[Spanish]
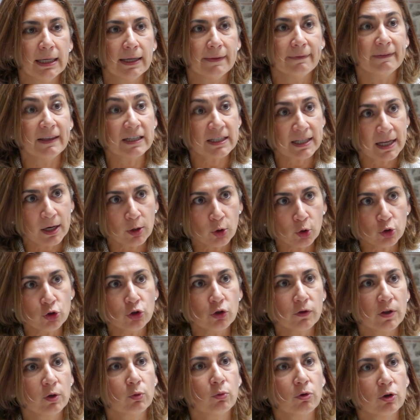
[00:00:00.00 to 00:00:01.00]

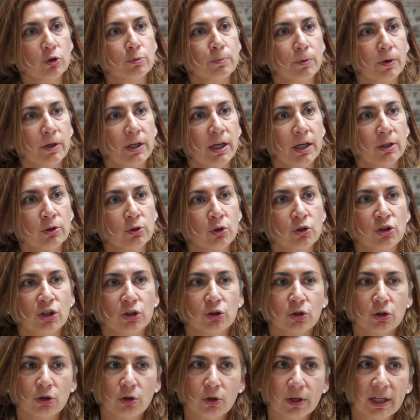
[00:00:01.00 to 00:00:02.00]
desarrollo de nuevos proyectos y
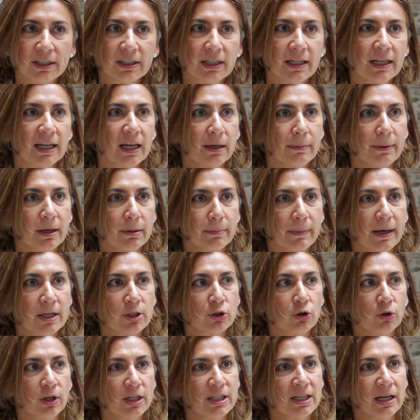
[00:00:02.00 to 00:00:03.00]
todo lo que tiene que ver
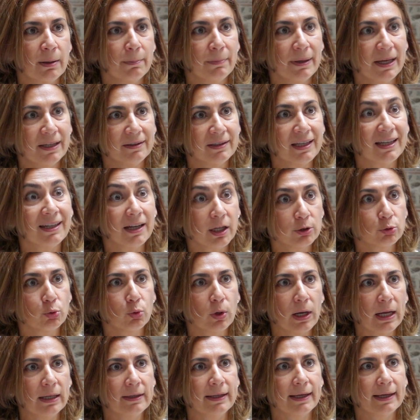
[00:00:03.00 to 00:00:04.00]
más con ese ambiente
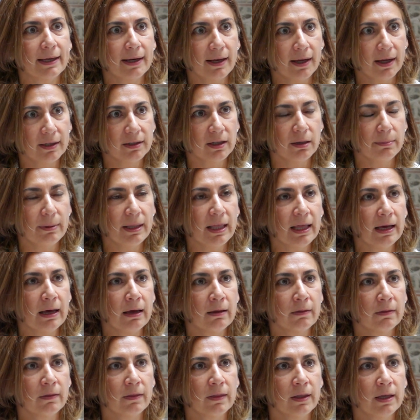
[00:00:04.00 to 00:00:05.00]
natural de
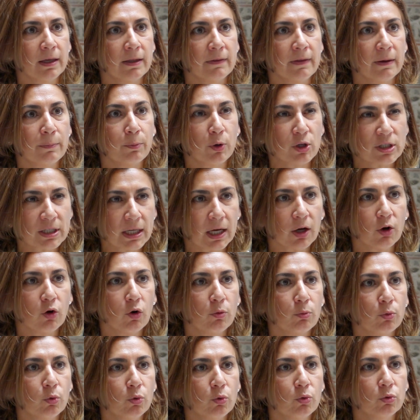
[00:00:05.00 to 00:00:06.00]
creatividad, de, puesta en
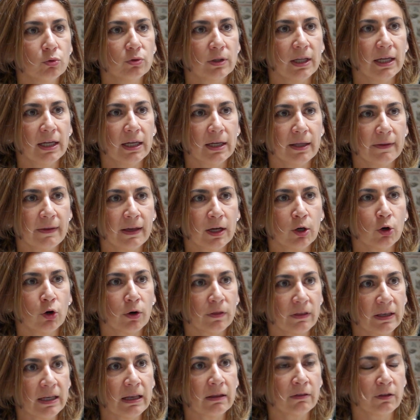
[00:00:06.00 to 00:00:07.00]
común, de, de
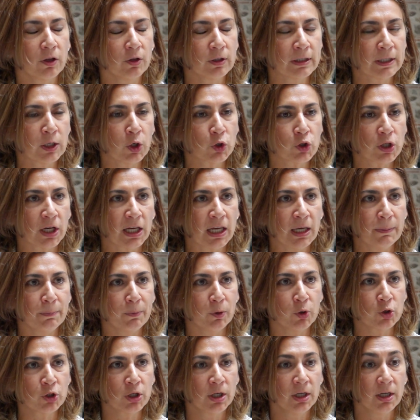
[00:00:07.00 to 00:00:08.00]
coordinación entre los
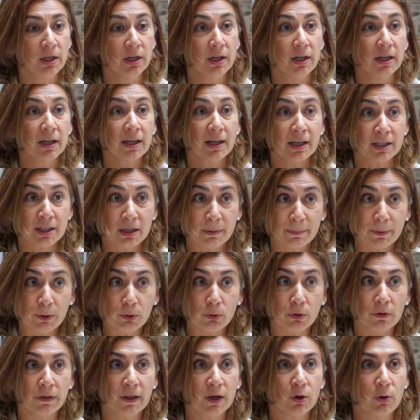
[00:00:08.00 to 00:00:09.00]
equipos que se
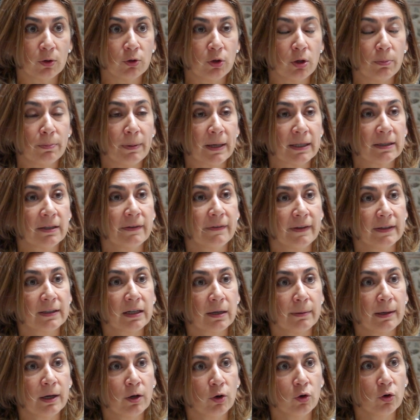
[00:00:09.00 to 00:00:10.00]
produce cuando hay parte de
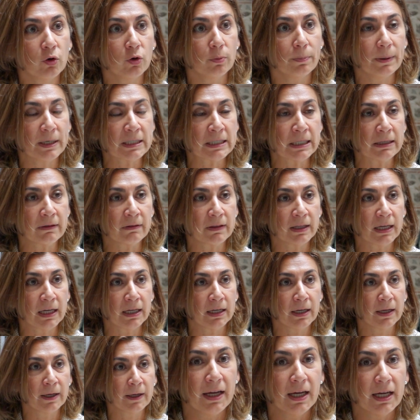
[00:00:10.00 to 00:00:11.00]
trabajo presencial.
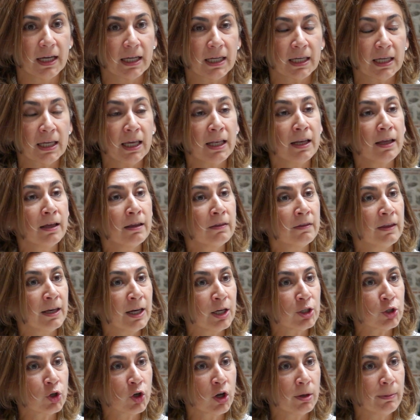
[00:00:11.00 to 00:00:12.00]
¿Quiere decir
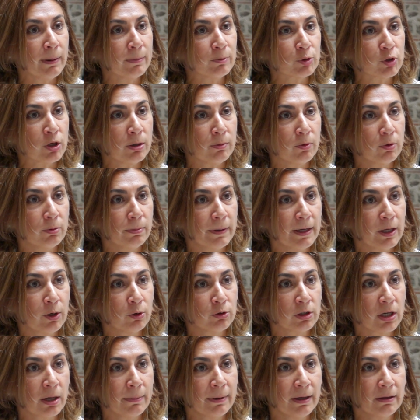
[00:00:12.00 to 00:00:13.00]
eso que vamos a volver
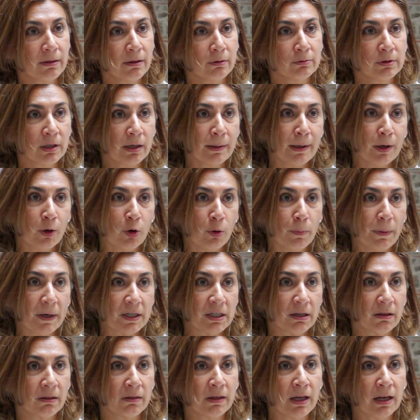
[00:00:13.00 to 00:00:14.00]
otra vez a un trabajo
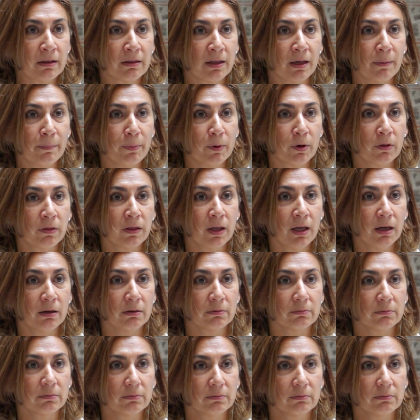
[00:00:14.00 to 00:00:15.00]
presencial 100%?